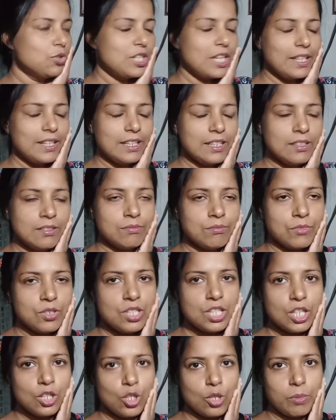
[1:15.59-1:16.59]
সেদিন
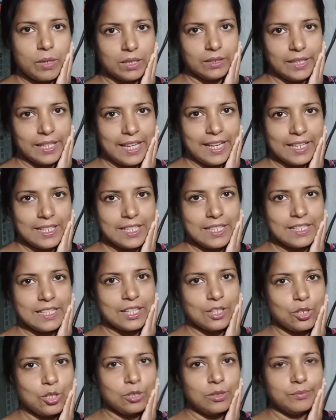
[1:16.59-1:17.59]
সেদ্ধ ভাত খেয়েছি
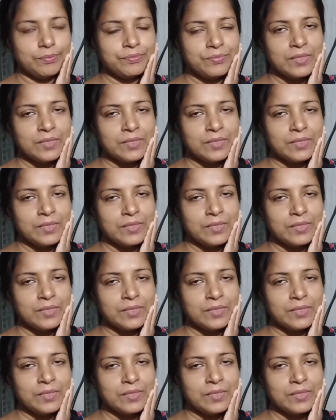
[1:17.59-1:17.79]
যেই তো